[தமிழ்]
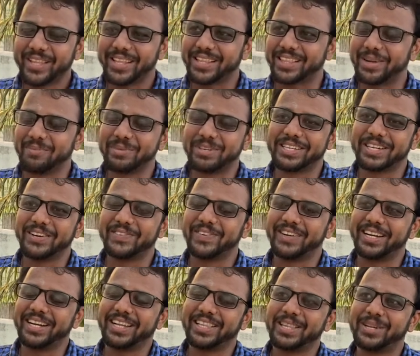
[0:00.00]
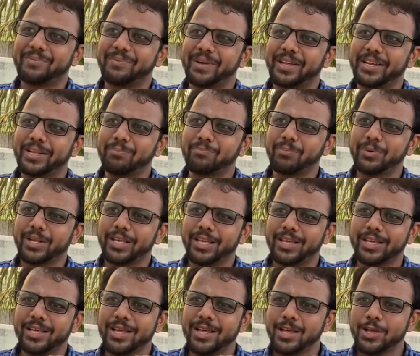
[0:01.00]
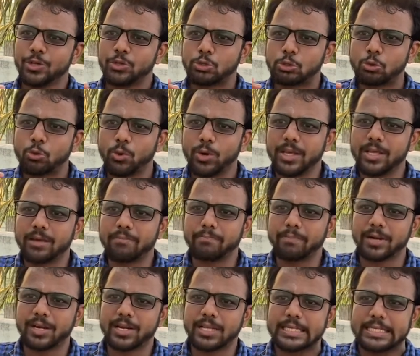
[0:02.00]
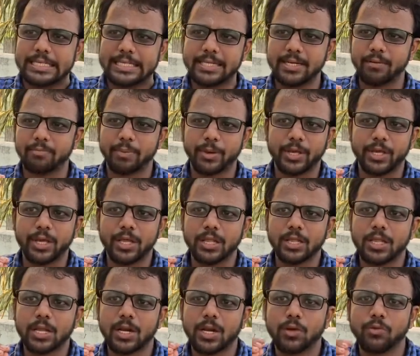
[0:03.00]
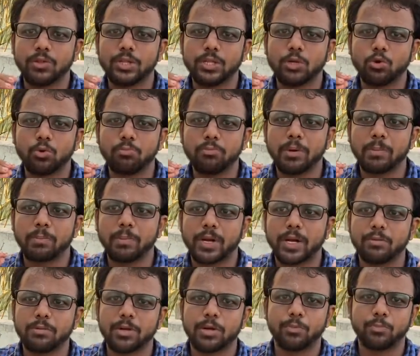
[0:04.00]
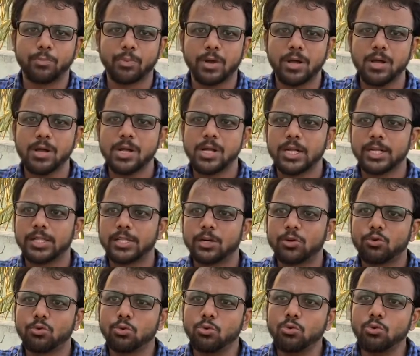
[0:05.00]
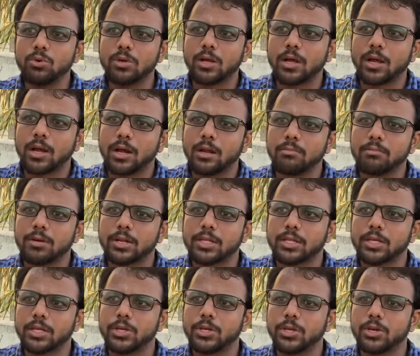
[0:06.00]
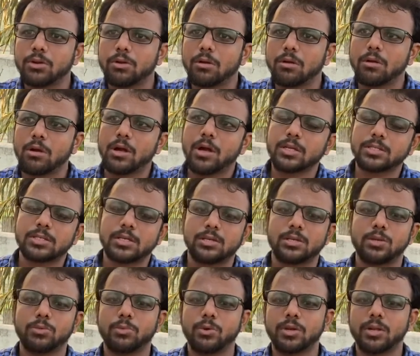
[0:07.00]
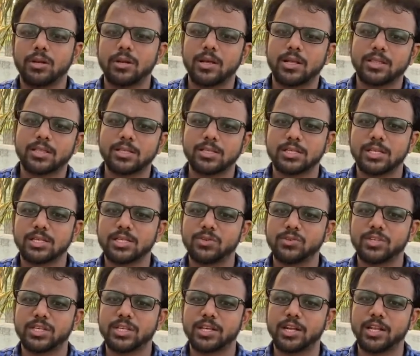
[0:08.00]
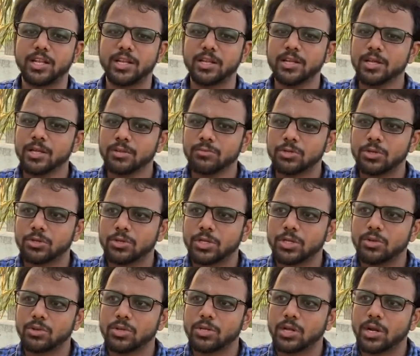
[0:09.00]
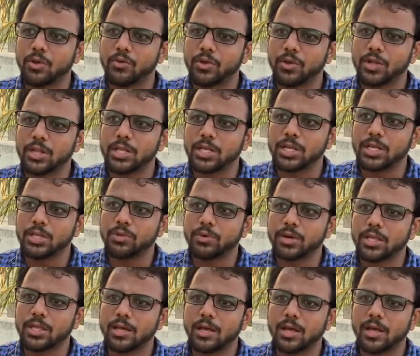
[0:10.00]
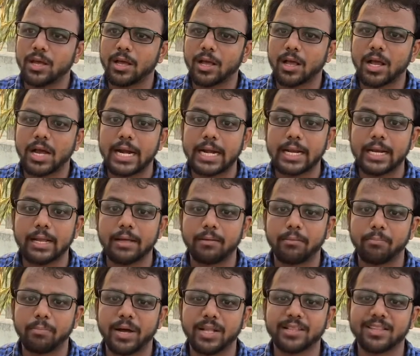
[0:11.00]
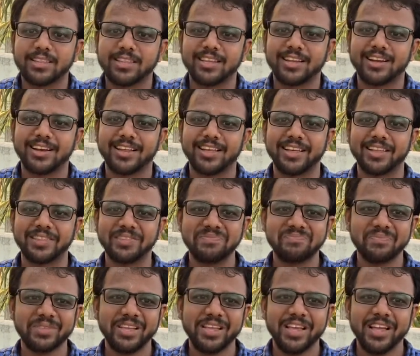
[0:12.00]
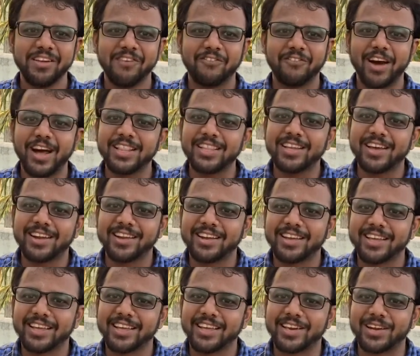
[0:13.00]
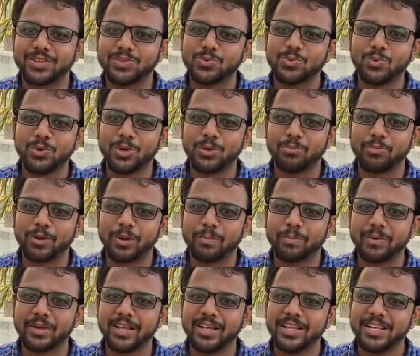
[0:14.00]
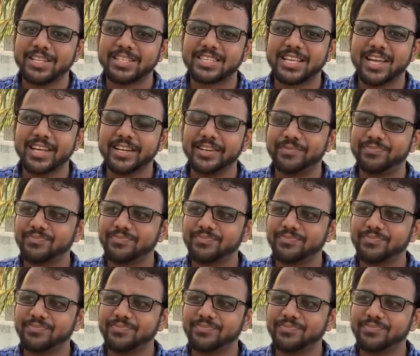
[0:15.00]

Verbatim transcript: தமிழ்ச்செல்வன் எழுதியிருப்பார் இப்படி பண்ணுற சின்ன பையன் தன்னை வந்து ரொம்ப பரபரப்பாக இந்த டூருக்கு கிளம்புறதுக்கு என்னெல்லாம் செய்யணுமோ எல்லாத்தையும் செஞ்சு வச்சுக்கிறாரு செஞ்சு வச்சுக்கிறார் அவனுக்கு வந்து இது வரைக்கும் கடலை பார்த்ததே கிடையாது வாத்தியார்கிட்ட கேட்குறான் ஸ்கூலுக்கு போகிறப்ப சார்